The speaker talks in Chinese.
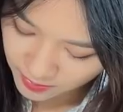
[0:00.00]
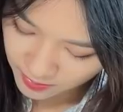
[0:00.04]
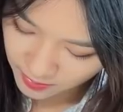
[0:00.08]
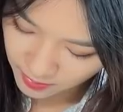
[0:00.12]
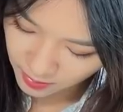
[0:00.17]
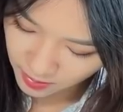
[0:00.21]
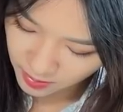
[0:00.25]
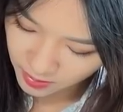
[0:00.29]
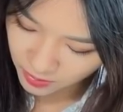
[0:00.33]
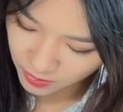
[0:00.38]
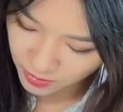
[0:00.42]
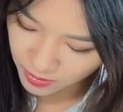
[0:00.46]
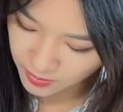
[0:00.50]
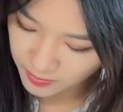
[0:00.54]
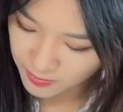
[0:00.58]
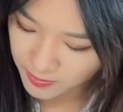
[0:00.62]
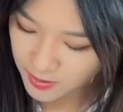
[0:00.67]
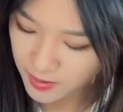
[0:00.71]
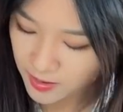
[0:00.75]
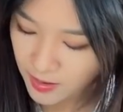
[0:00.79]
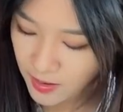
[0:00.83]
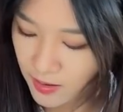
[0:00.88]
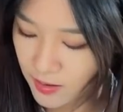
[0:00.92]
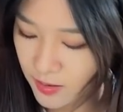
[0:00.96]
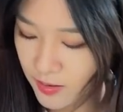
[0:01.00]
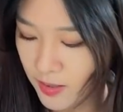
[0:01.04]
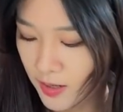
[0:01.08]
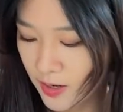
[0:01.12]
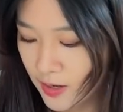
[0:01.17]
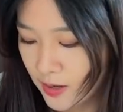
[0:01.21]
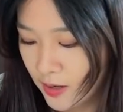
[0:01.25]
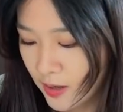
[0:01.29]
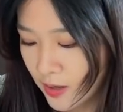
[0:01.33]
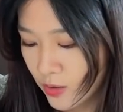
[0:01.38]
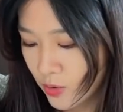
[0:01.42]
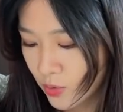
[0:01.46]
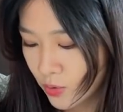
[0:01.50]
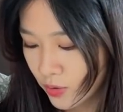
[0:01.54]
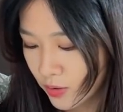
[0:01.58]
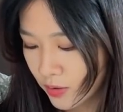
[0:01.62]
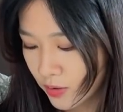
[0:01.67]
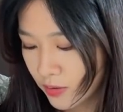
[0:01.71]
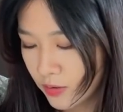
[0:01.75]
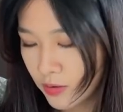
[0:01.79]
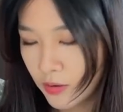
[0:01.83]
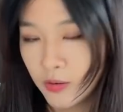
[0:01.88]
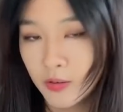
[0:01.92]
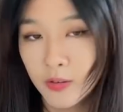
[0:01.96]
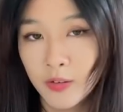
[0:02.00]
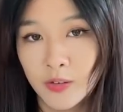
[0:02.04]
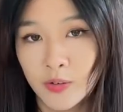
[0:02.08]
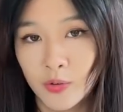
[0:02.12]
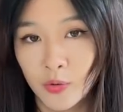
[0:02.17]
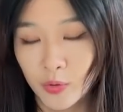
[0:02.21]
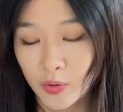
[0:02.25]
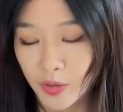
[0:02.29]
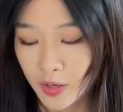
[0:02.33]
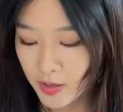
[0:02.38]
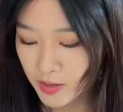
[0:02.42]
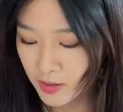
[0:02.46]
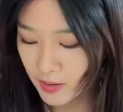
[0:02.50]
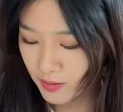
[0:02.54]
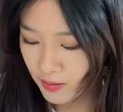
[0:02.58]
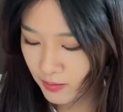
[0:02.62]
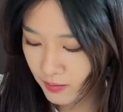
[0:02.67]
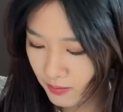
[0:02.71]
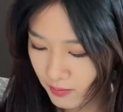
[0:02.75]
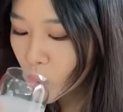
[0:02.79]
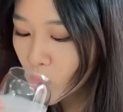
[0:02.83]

然后基本上喝起来应该就是跟巧克力牛奶一样。